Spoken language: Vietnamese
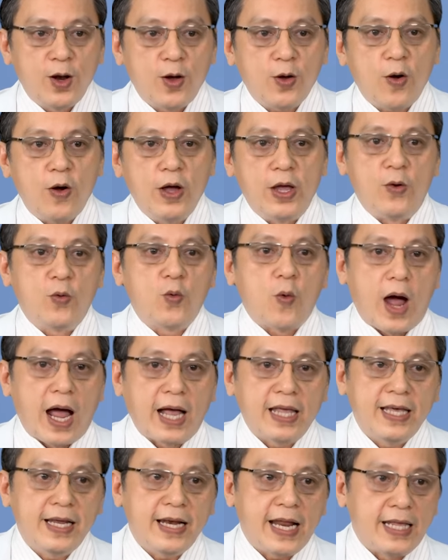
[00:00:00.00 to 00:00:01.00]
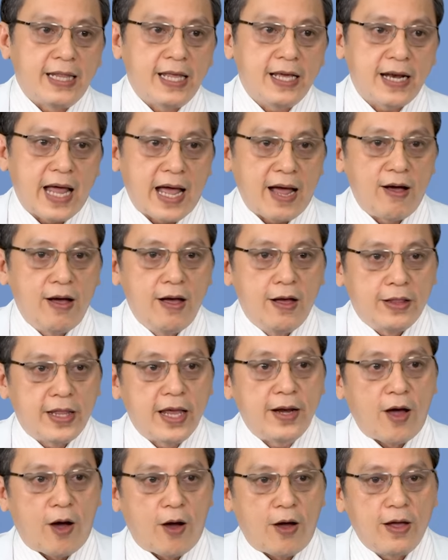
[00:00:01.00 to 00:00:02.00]
nó có hiệu quả như thế này thế nào
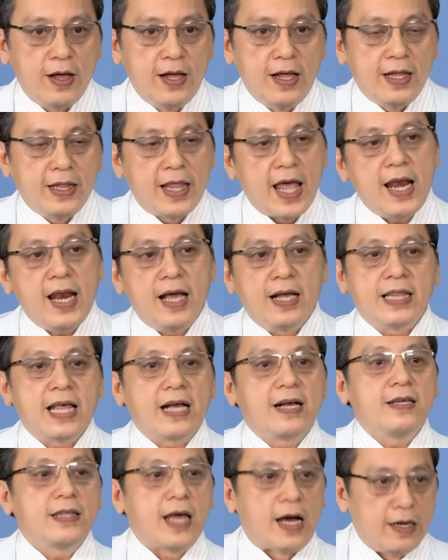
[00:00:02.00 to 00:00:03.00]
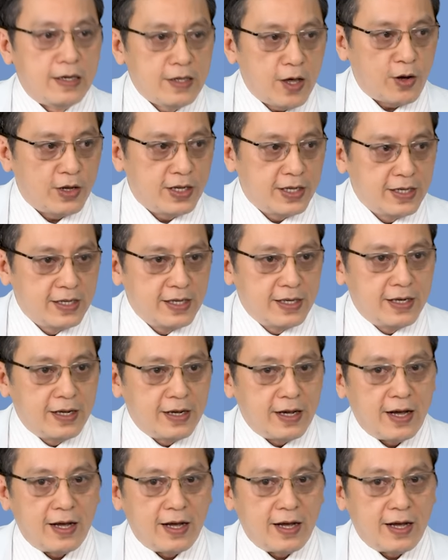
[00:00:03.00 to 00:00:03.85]
thế nọ thế là người ta cứ thử thôi dạ.